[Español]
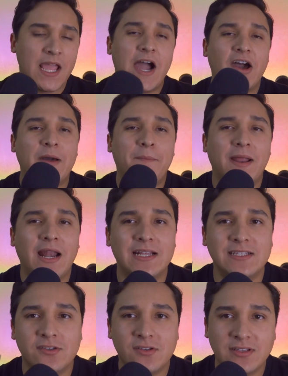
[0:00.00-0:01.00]
Ahora, para
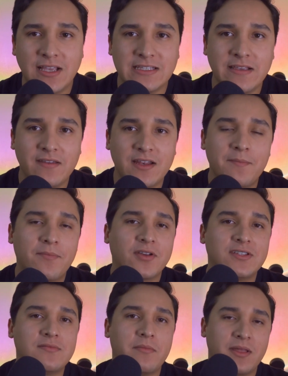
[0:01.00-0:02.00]
las sesiones que se vienen
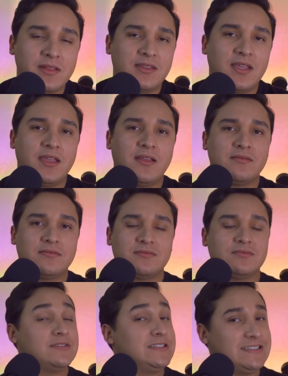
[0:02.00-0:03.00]
próximamente,
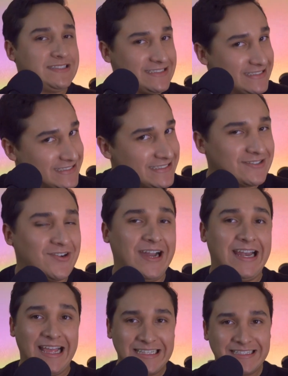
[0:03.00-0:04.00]

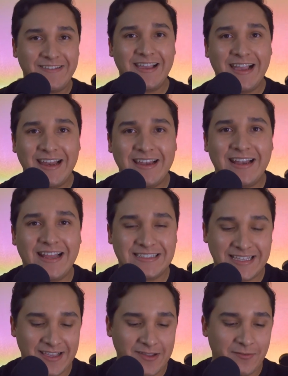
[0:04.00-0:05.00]
ojalá se vengan las
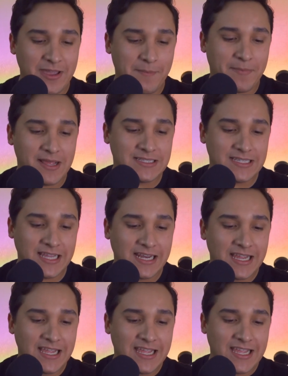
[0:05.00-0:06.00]
que voy a predecir.
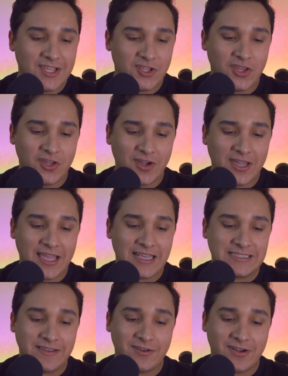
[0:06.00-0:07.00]
Yo digo que
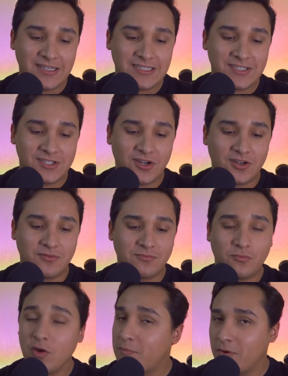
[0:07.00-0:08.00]
se viene una sesión
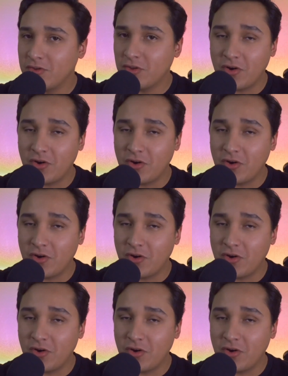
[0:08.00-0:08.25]
muy pronto